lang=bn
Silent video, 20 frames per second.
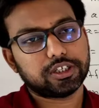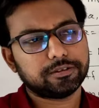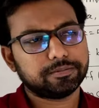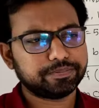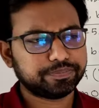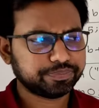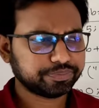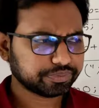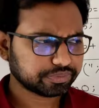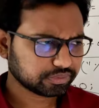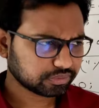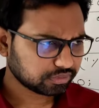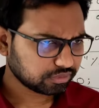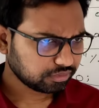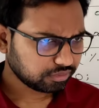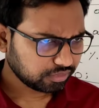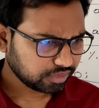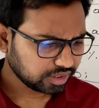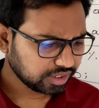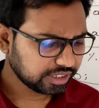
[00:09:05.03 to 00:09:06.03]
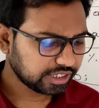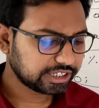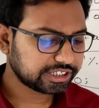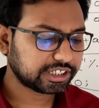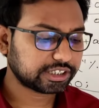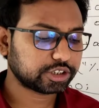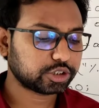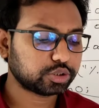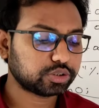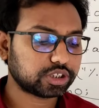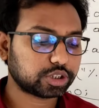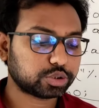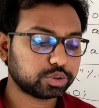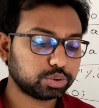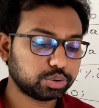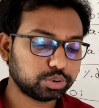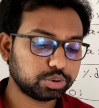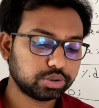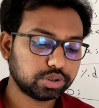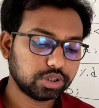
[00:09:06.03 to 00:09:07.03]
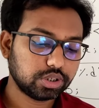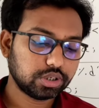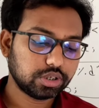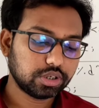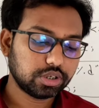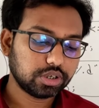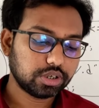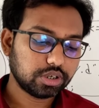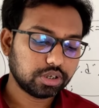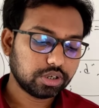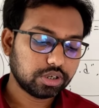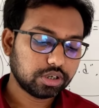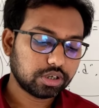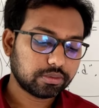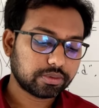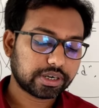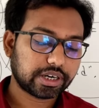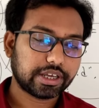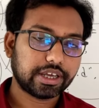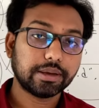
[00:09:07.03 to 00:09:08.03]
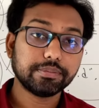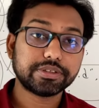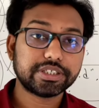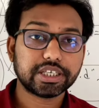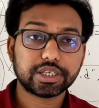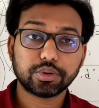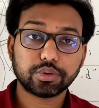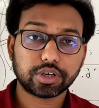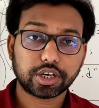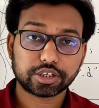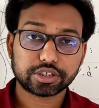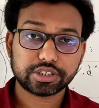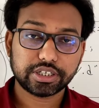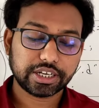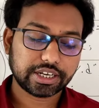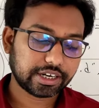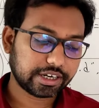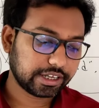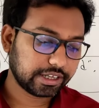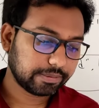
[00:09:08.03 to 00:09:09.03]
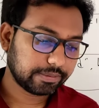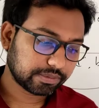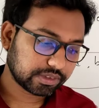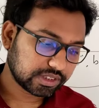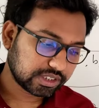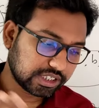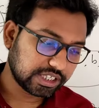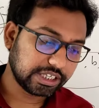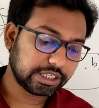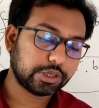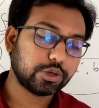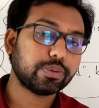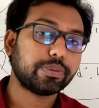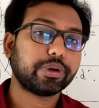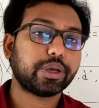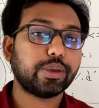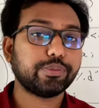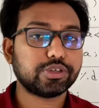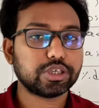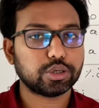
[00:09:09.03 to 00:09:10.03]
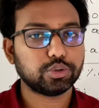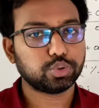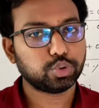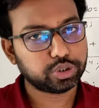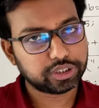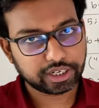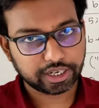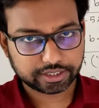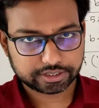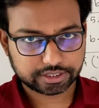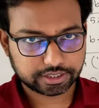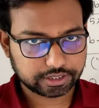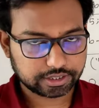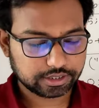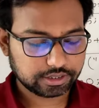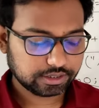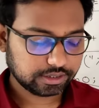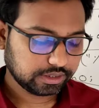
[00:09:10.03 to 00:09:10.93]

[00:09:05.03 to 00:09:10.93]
করেছি এই সাজেশনটা শুধু মানে এমসিকিউ না এখানে সিকিউ এবং এমসিকিউ দুটোই আছে